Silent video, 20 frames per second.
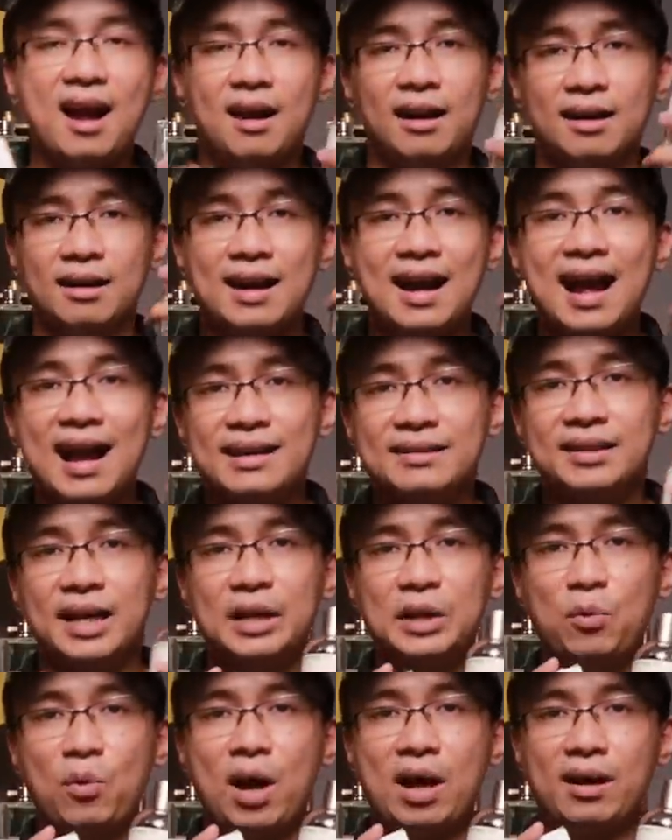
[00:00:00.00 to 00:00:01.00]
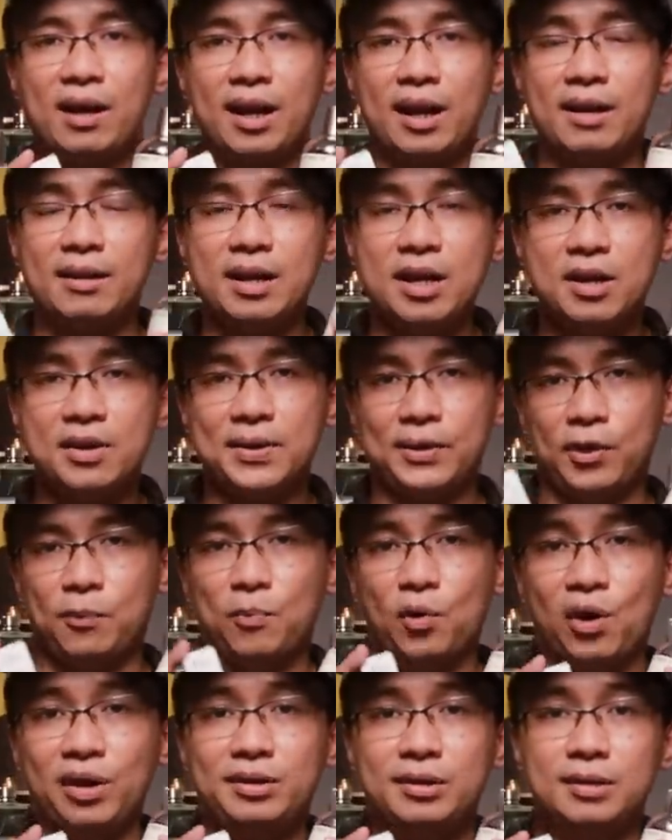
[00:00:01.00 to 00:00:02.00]
ở hai chai nước hoa này đều có
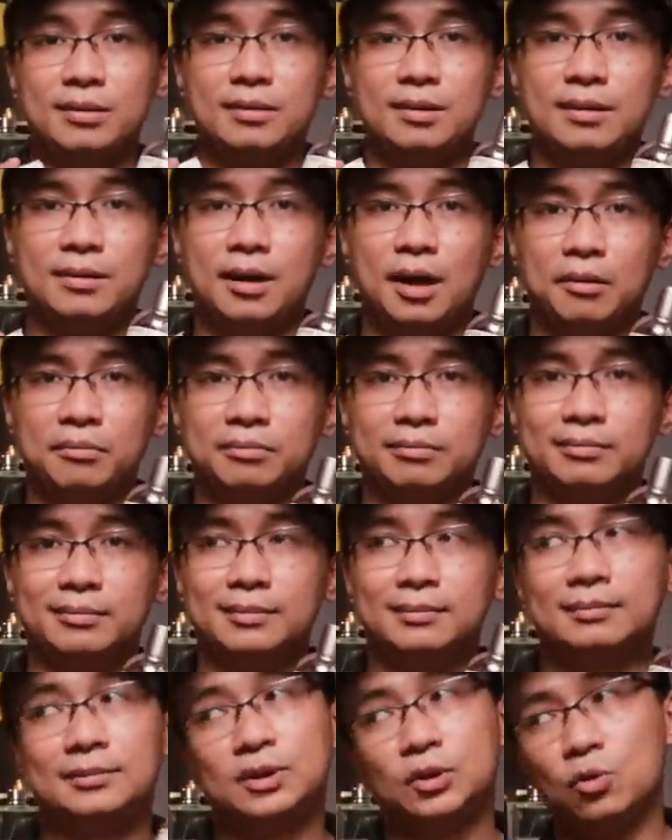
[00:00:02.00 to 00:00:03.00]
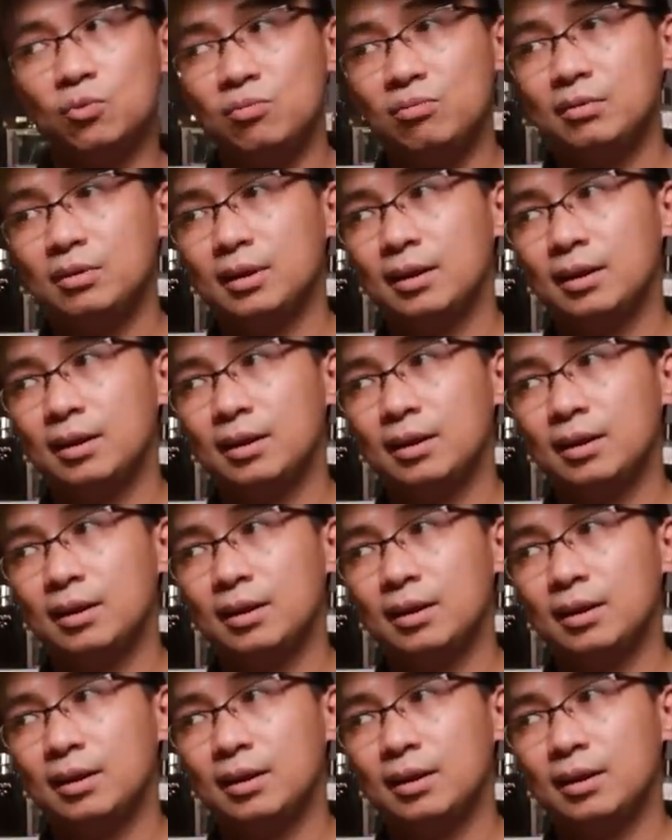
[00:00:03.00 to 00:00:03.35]
một cái sự tương đồng cũng